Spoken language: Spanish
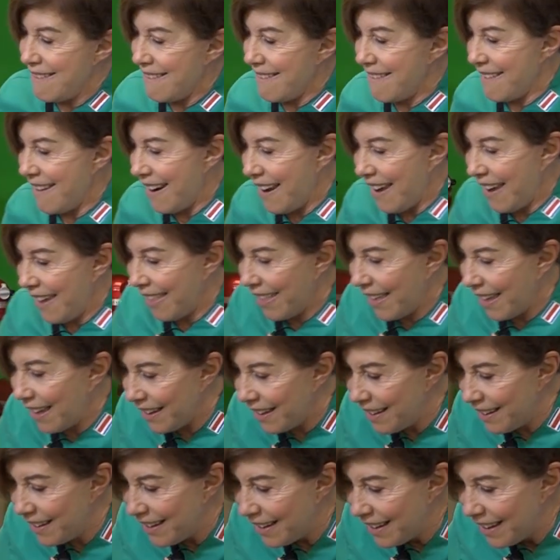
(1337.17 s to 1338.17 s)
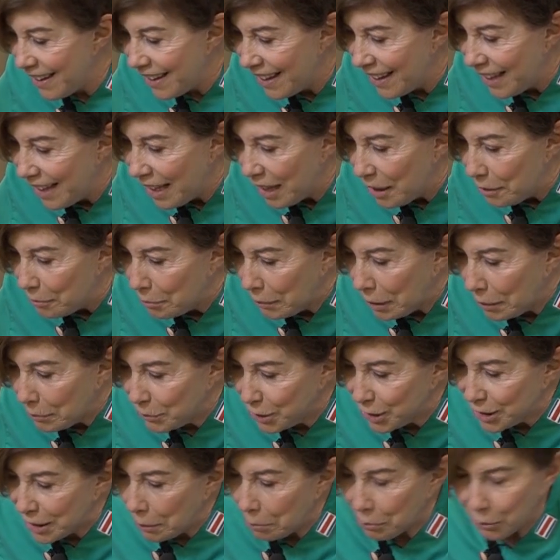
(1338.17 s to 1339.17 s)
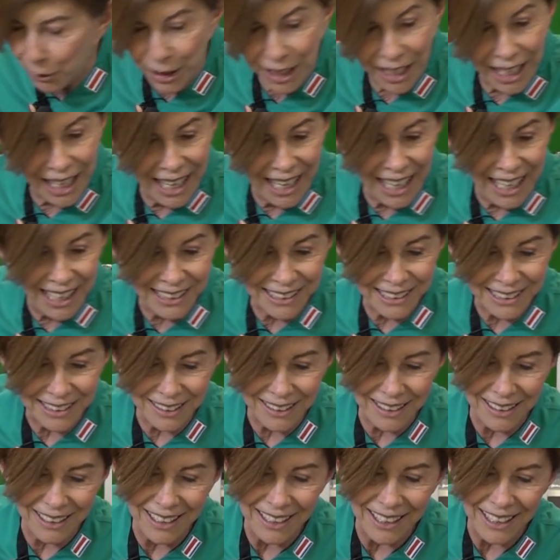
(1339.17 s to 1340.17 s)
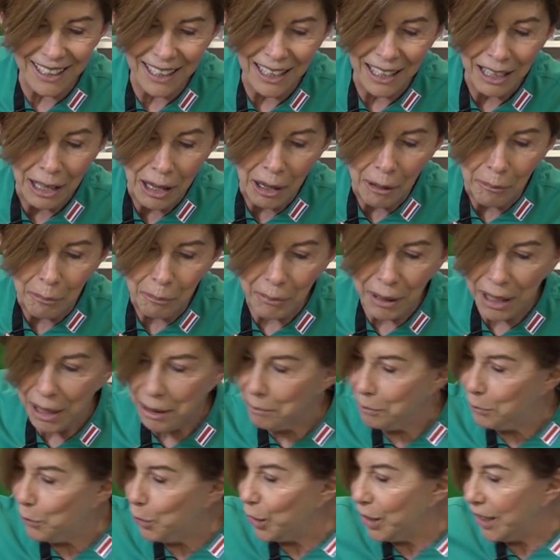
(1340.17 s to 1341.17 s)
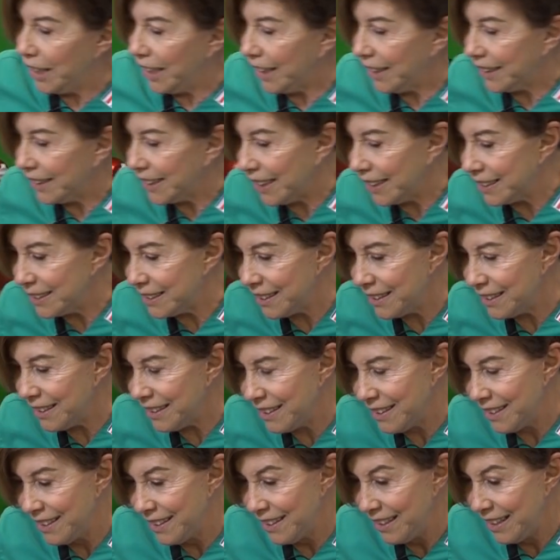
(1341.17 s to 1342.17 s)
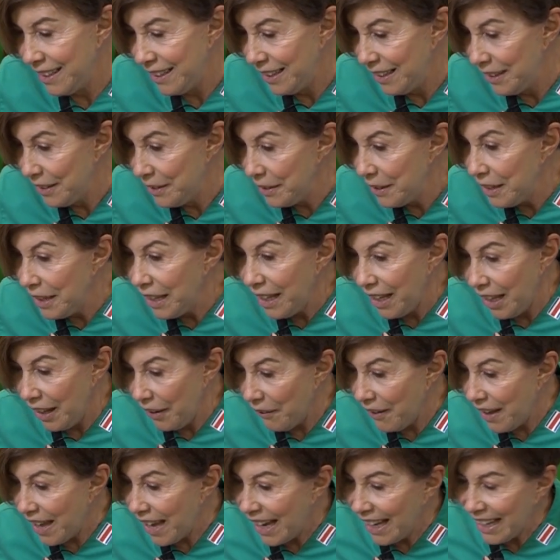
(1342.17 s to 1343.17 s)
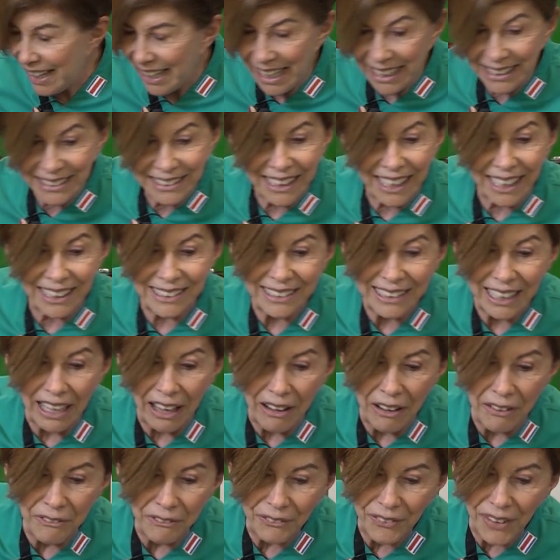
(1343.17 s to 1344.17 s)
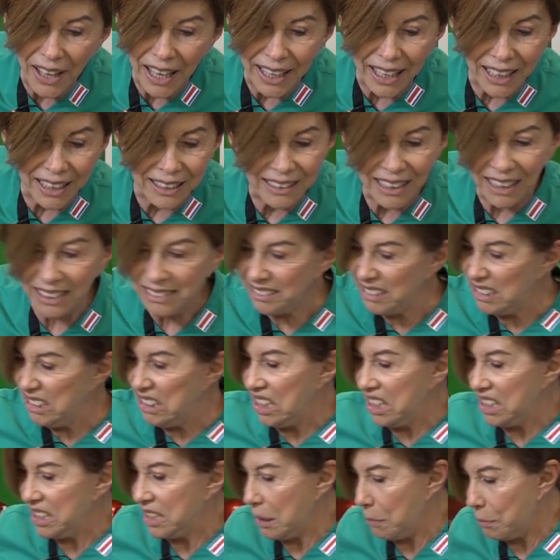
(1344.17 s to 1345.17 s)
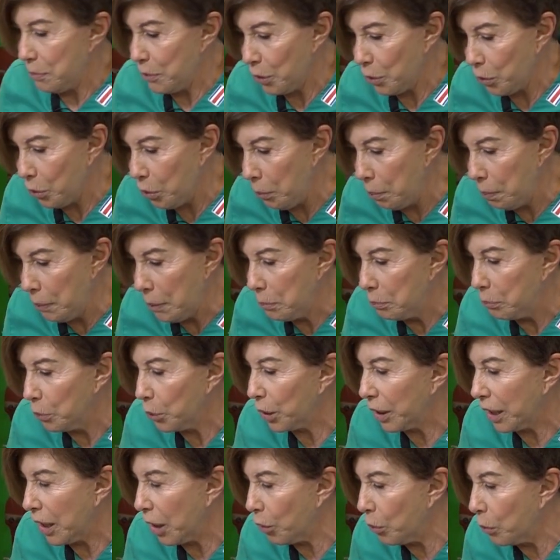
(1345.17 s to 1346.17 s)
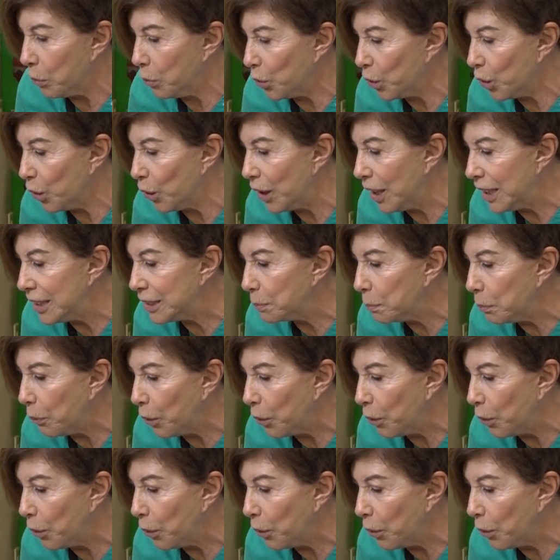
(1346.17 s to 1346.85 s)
nada. Vamos a ponerlas bien bonitas. Y vean, las que estaban feitas, ni se preocupen porque como no les